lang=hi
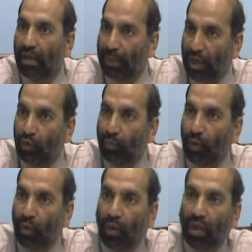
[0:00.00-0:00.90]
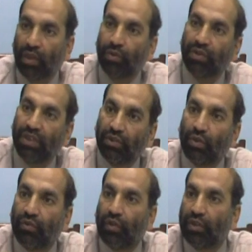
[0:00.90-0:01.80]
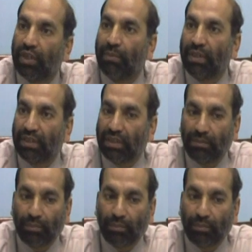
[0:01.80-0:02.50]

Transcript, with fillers: पहलू भी हो तो ये जो इंफरटेनमेंट की